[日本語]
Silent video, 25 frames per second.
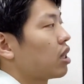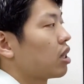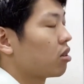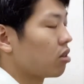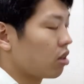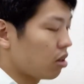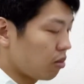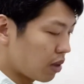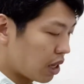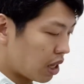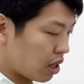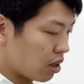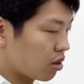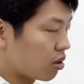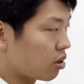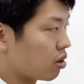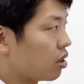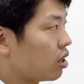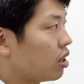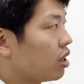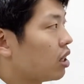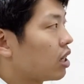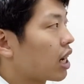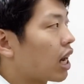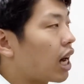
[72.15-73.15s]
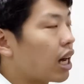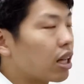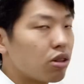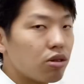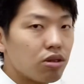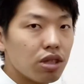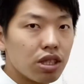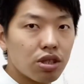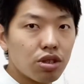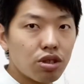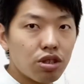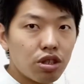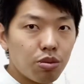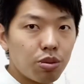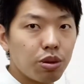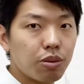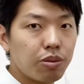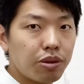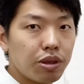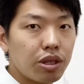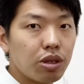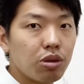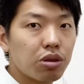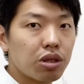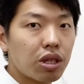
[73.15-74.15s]
例えば、過度にその部
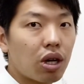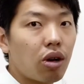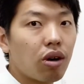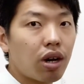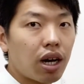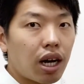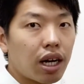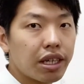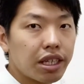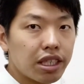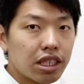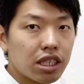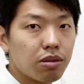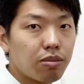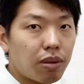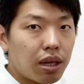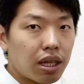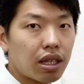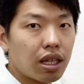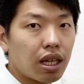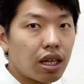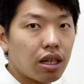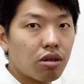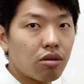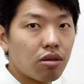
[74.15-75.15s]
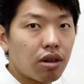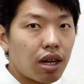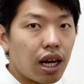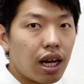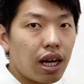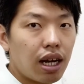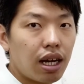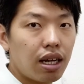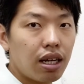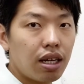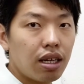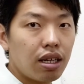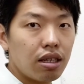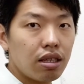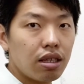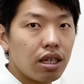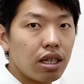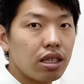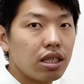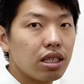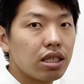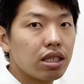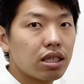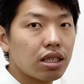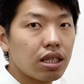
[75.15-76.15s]
分に負担をかけてしまったりとか、で、
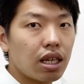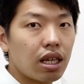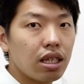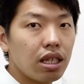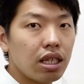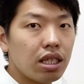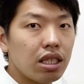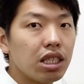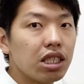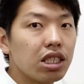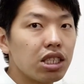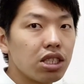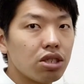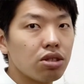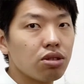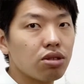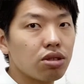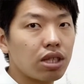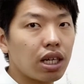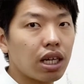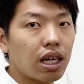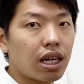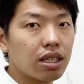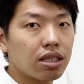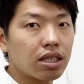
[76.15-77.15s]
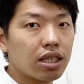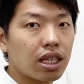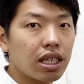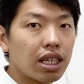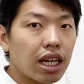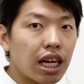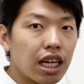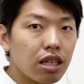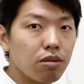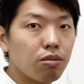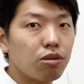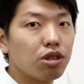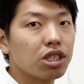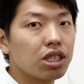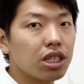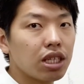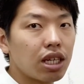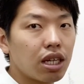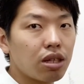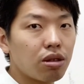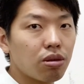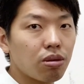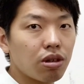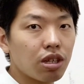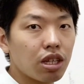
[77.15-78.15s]
実際に日常生活で何もし
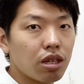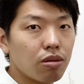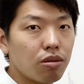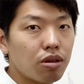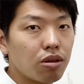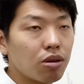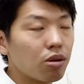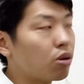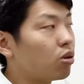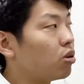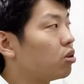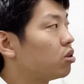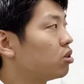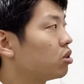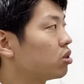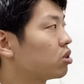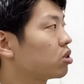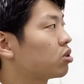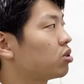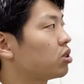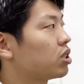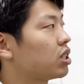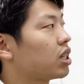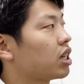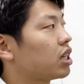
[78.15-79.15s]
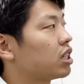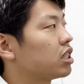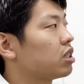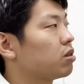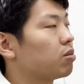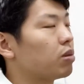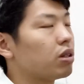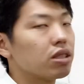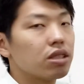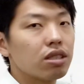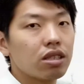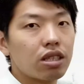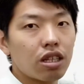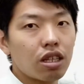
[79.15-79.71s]
ない時でもこういうの作ってたりします。